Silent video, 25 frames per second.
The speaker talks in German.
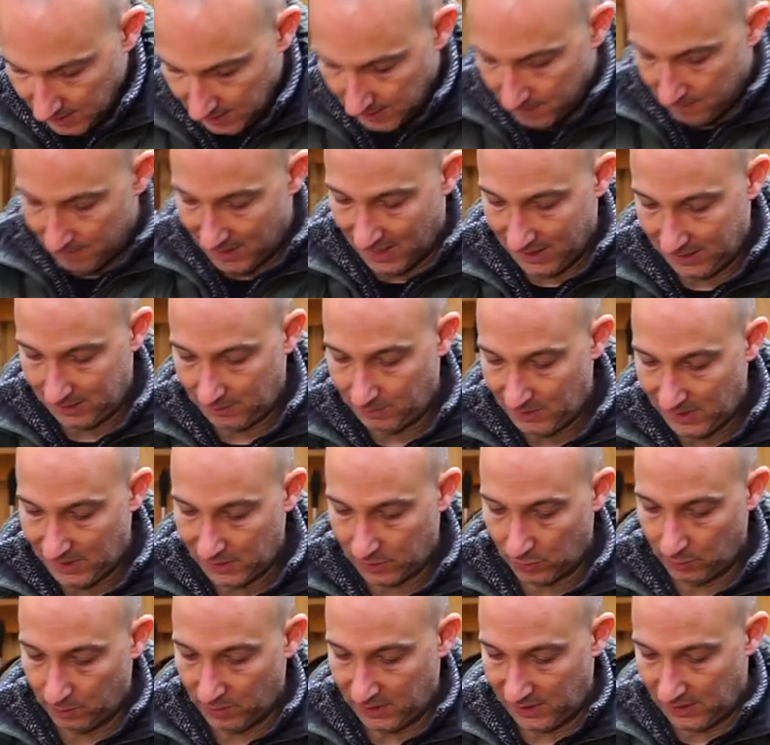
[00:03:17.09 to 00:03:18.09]
Maismehl
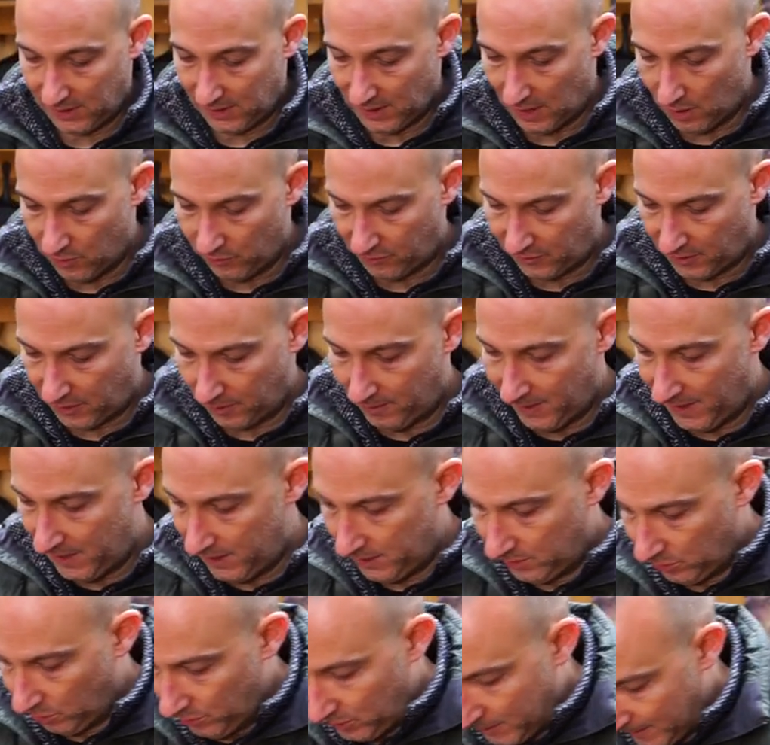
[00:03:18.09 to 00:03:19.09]
so ein bisschen
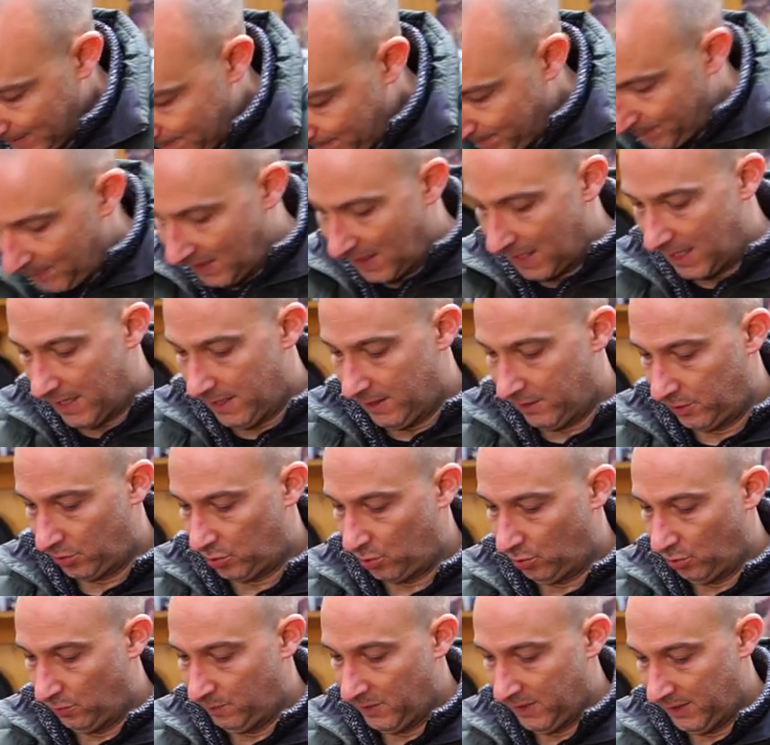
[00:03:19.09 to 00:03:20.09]
aufquellt und alles
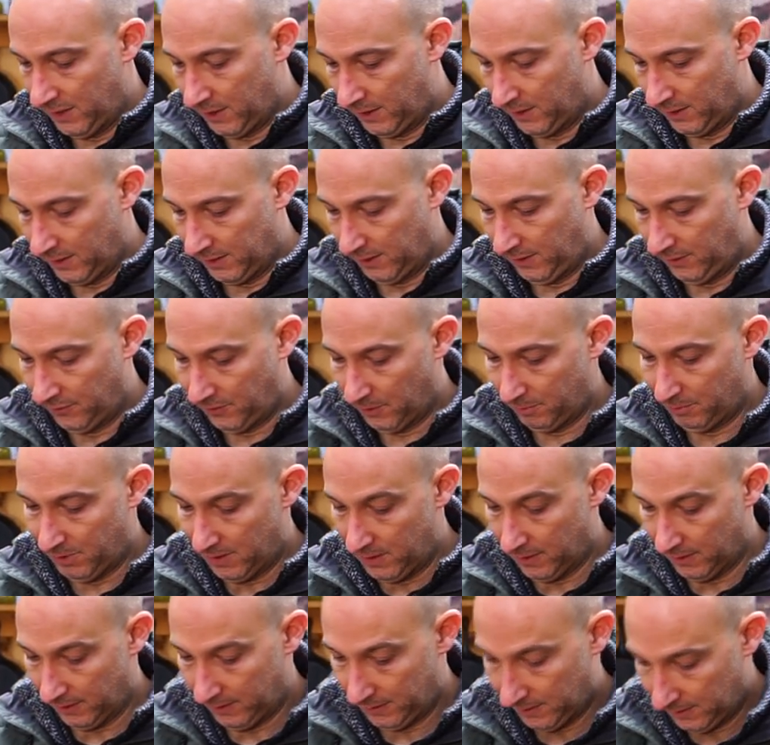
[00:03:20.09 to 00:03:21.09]
schön miteinander sich
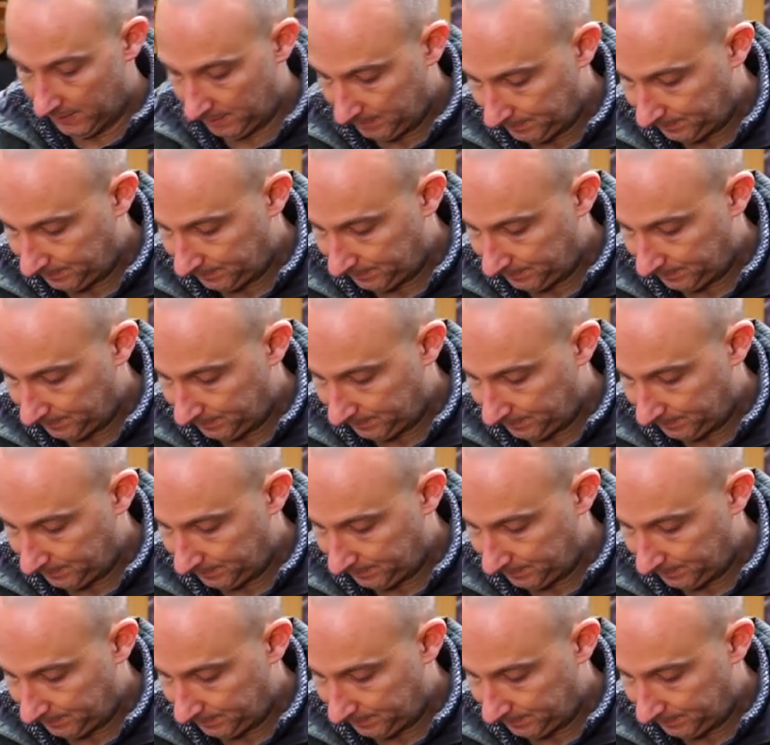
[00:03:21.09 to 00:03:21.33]
verbindet.